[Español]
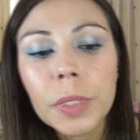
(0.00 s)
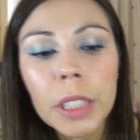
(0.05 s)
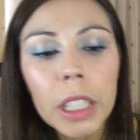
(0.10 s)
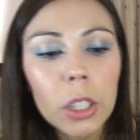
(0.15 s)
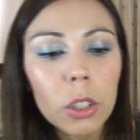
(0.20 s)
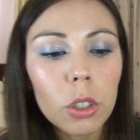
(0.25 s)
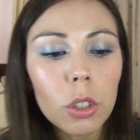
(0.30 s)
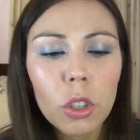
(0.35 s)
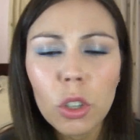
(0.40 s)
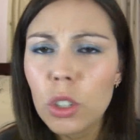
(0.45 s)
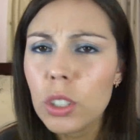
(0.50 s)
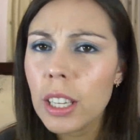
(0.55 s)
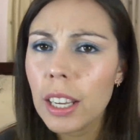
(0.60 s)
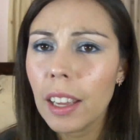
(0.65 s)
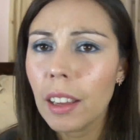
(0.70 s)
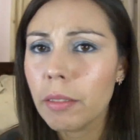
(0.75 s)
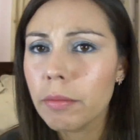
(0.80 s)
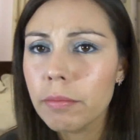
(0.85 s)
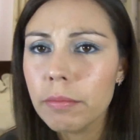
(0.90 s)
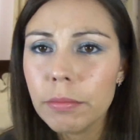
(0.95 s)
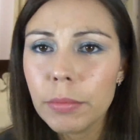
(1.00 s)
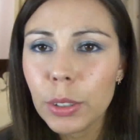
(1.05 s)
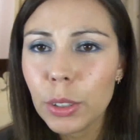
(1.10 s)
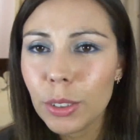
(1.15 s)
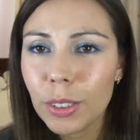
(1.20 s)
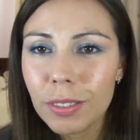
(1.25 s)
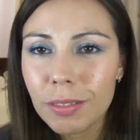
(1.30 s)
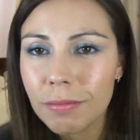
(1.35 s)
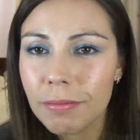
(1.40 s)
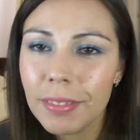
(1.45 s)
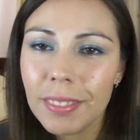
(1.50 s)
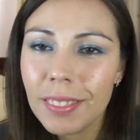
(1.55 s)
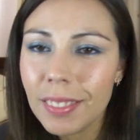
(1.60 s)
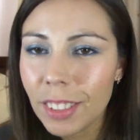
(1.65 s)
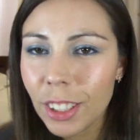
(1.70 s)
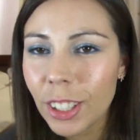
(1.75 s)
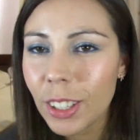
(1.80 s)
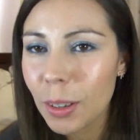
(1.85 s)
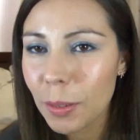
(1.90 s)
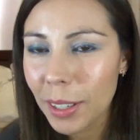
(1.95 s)
Que no lo saqué, pero
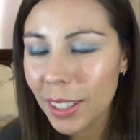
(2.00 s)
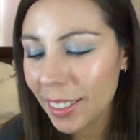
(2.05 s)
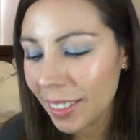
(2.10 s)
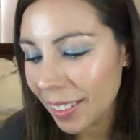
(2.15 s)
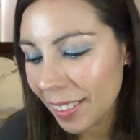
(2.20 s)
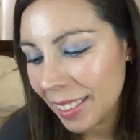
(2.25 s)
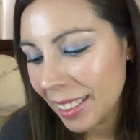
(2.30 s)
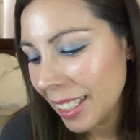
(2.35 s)
lo tengo puesto.